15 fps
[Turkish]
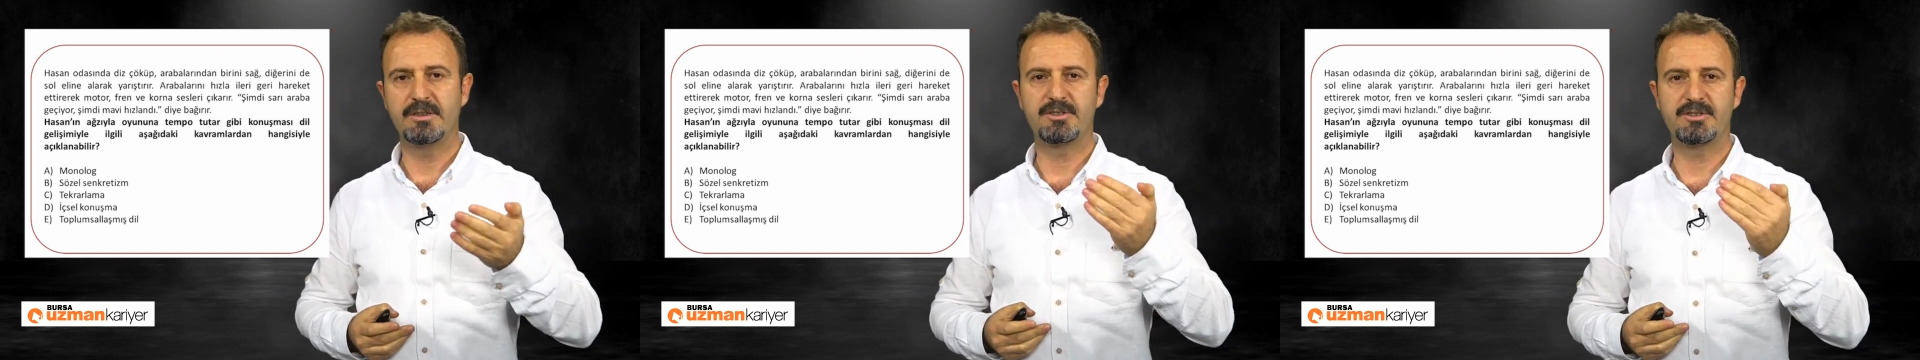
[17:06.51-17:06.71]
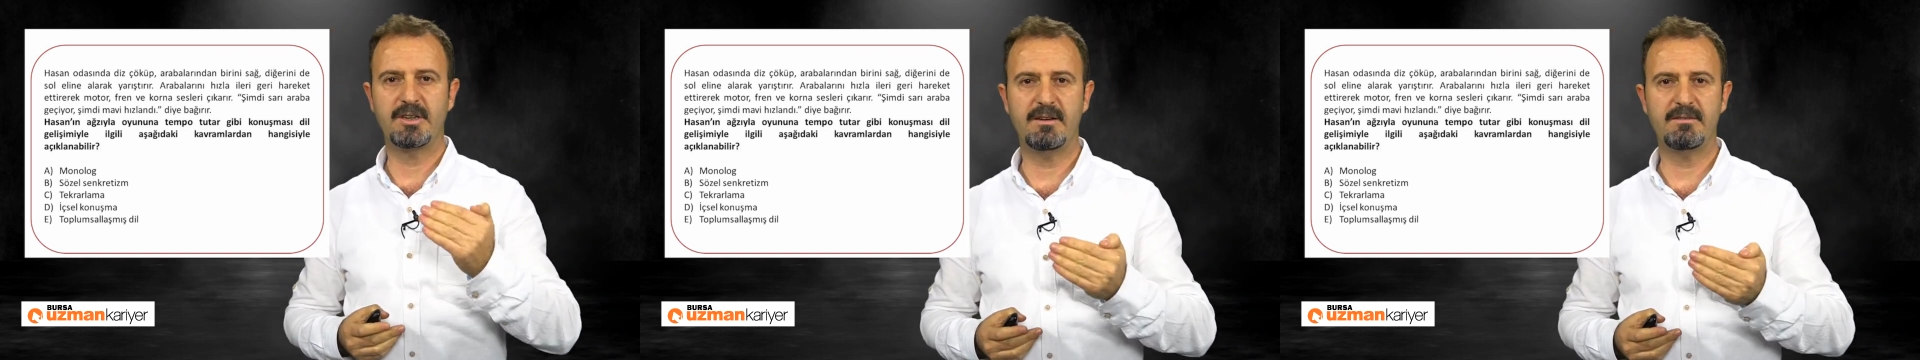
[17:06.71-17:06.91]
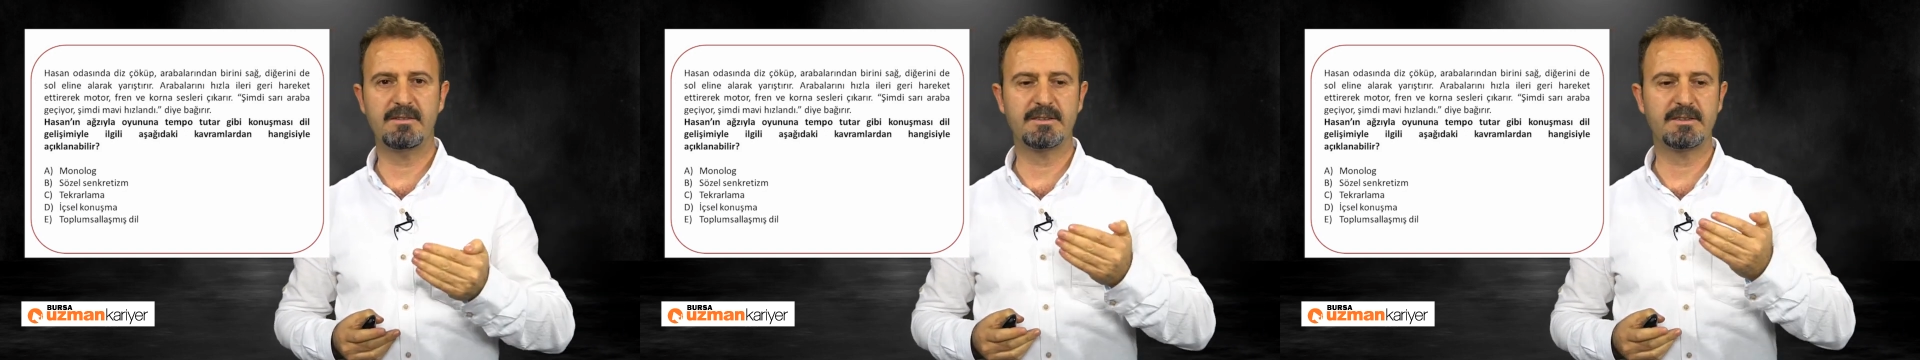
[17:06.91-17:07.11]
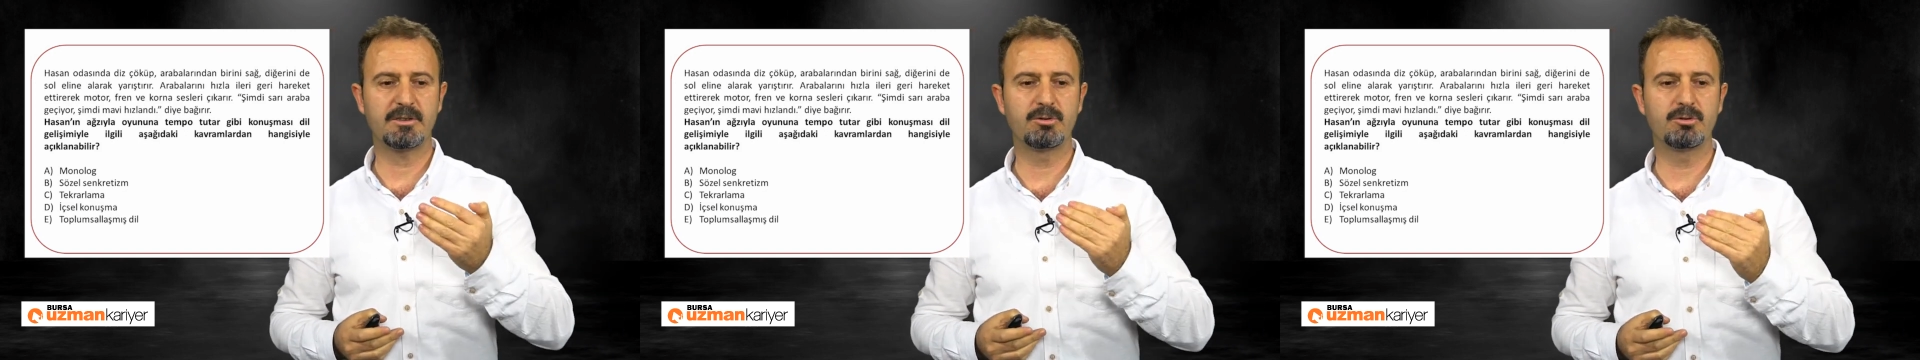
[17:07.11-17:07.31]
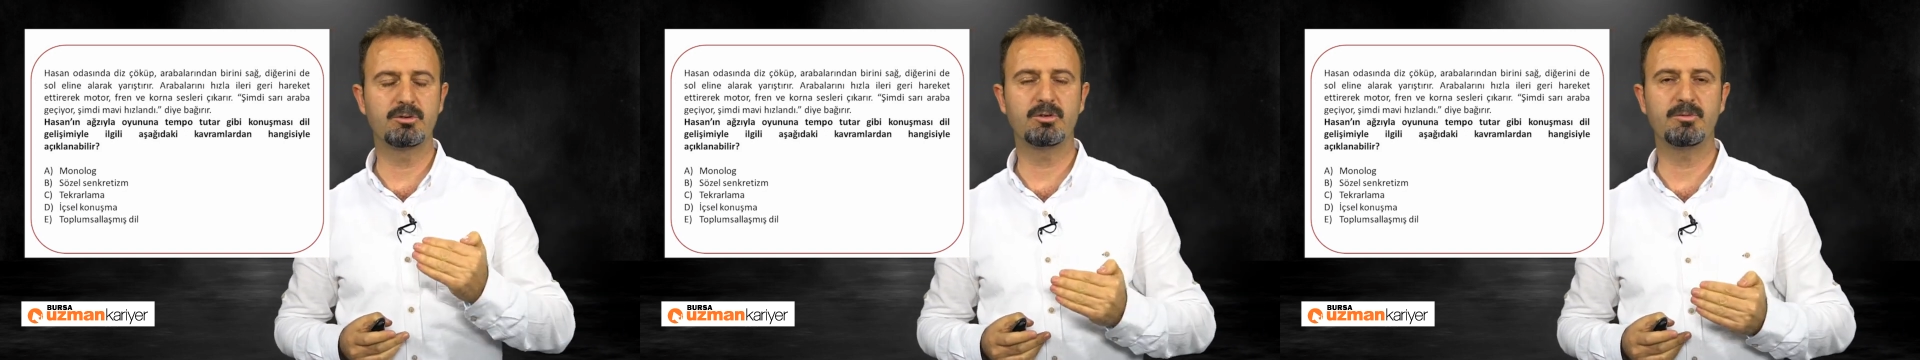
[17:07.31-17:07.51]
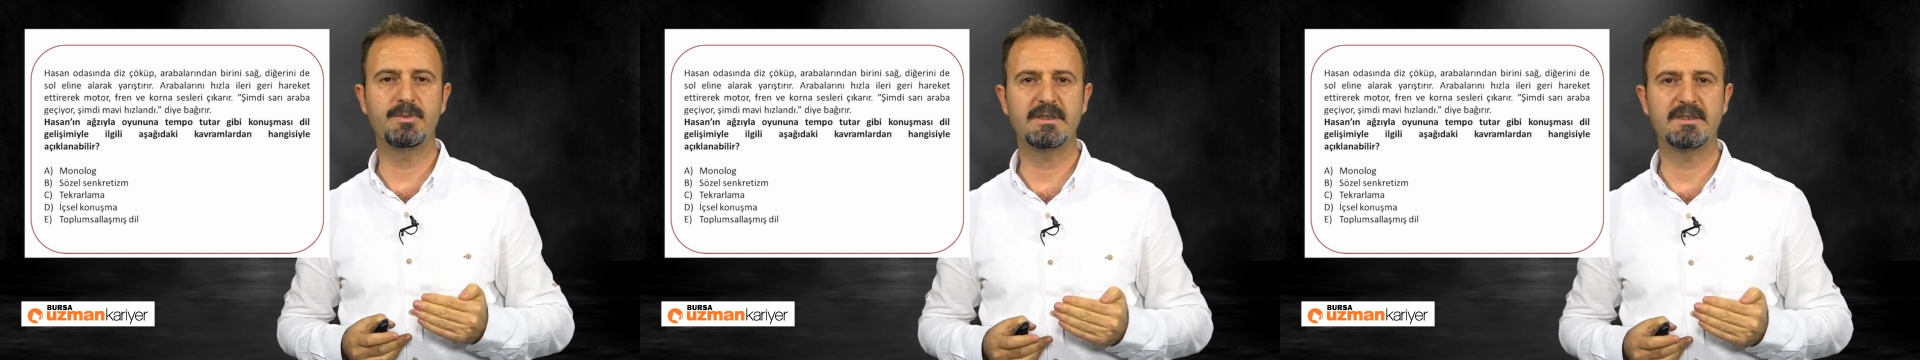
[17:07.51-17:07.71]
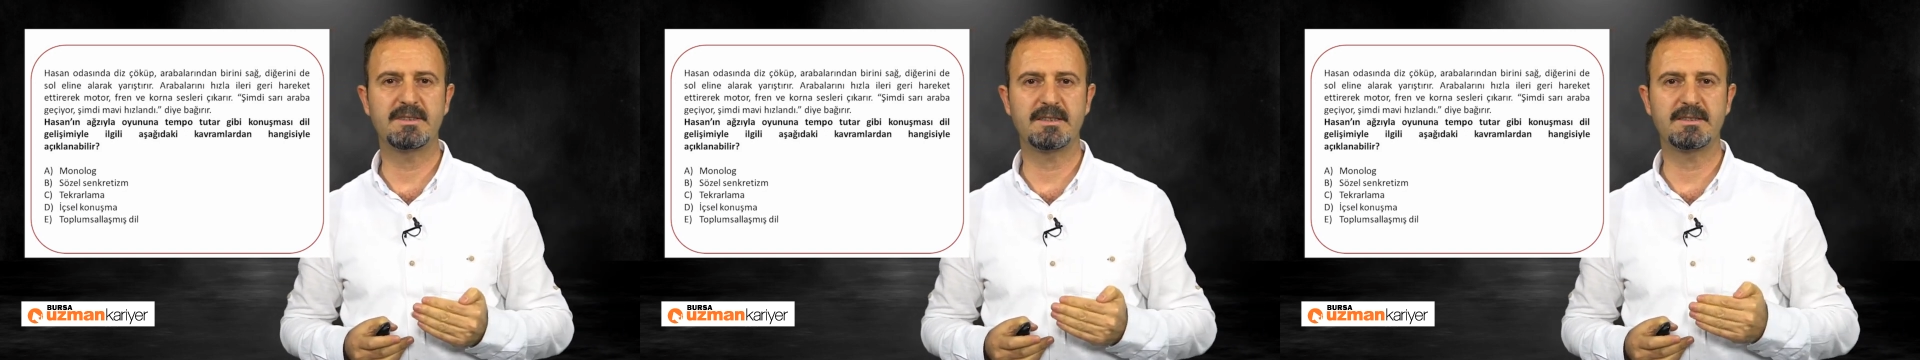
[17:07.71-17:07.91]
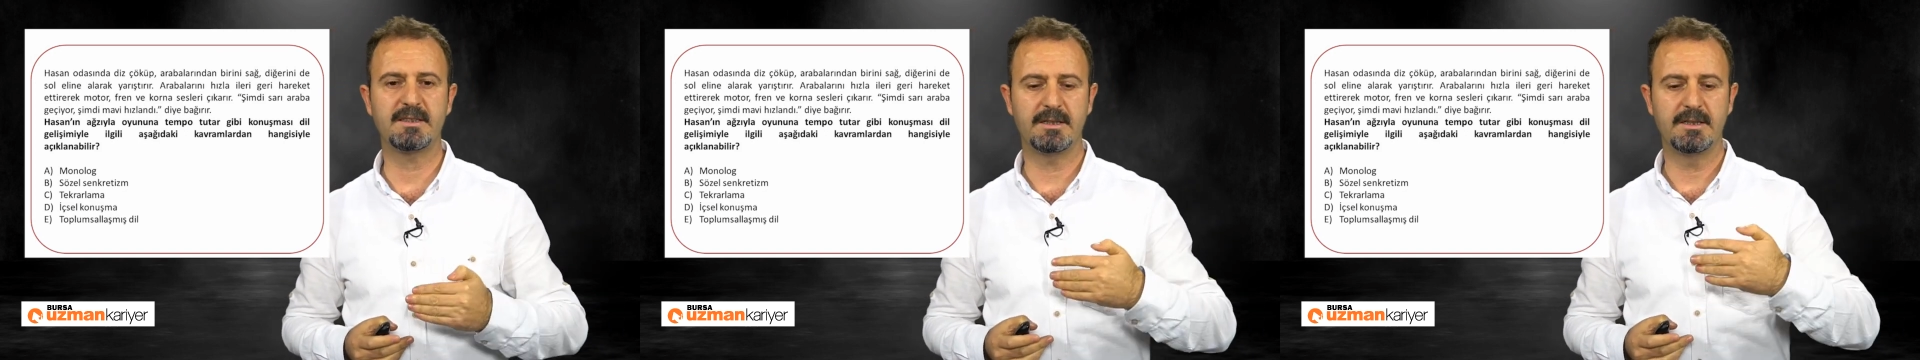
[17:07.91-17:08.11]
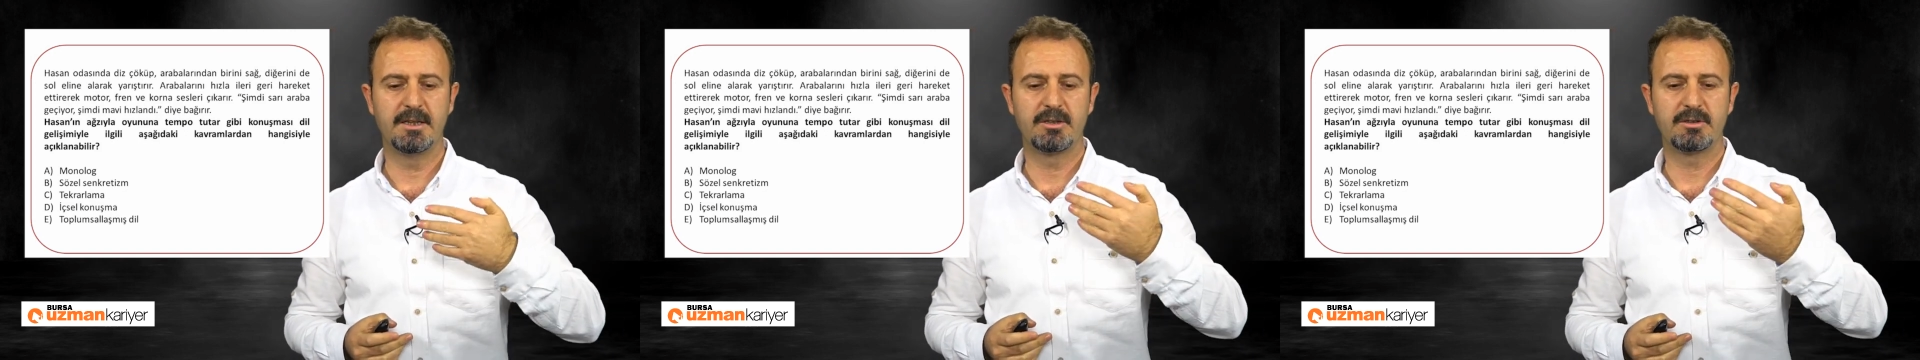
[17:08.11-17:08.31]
çevrede duyduğu bir sesi